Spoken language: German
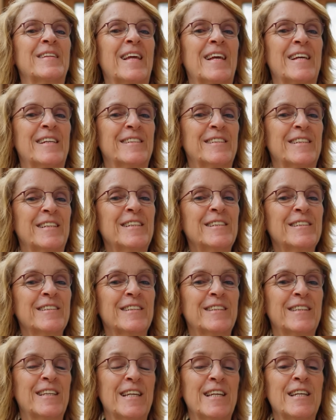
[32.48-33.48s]
Es
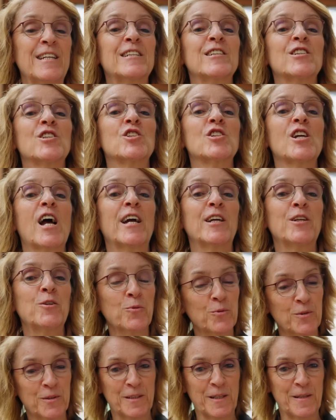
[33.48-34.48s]
ist die
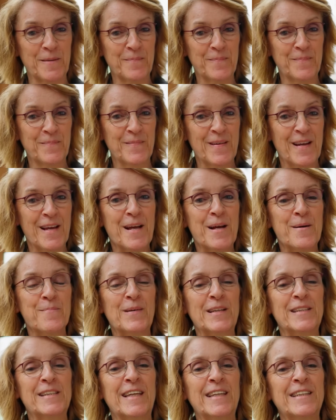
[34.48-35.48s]
Chayote.
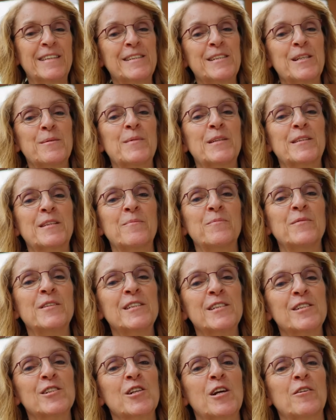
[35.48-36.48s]
Man nennt sie mit dem
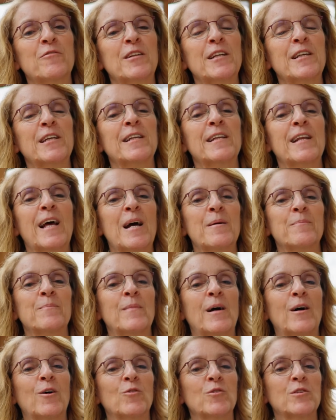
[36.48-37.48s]
wissenschaftlichen
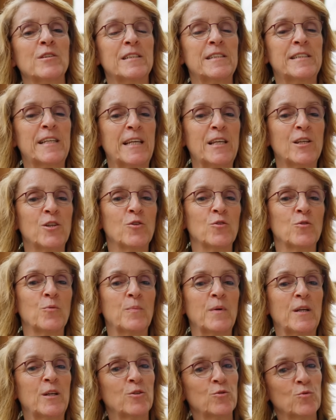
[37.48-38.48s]
Namen auch
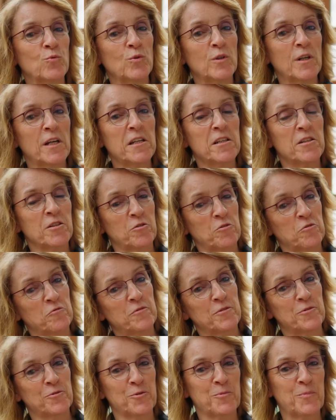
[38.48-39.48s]
Sechium edule, ich
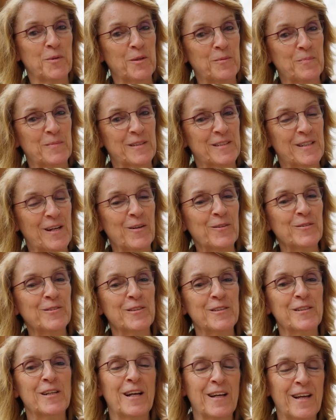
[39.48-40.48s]
hoffe, so spricht man es
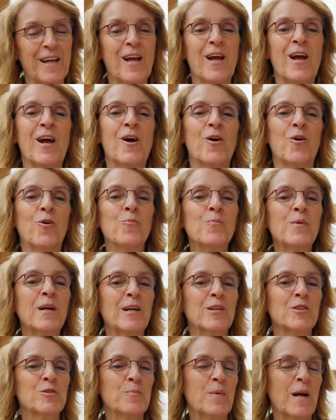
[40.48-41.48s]
aus.
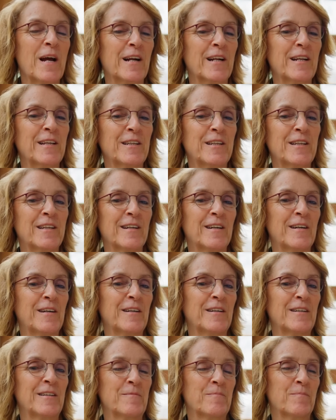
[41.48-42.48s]
Umgangssprachlich
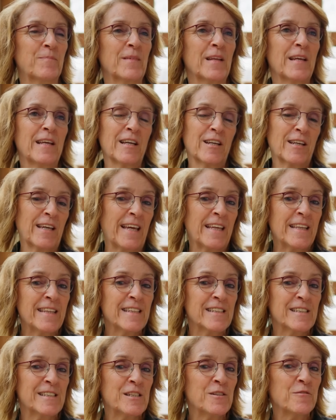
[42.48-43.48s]
ähm, kennt
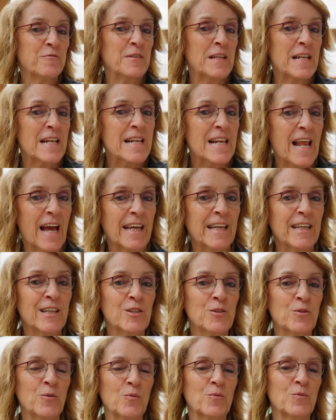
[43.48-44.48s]
ihr sie
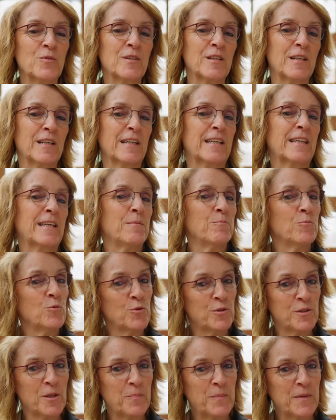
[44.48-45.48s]
vielleicht unter
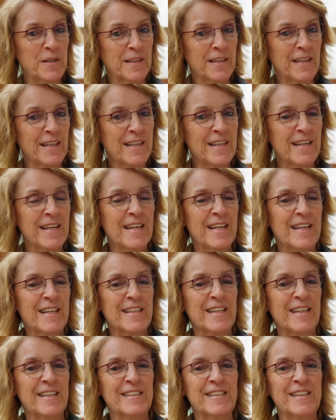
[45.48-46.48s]
Gemüsebirne,
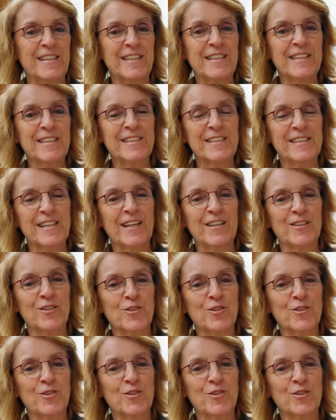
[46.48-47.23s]
denn sie ist ja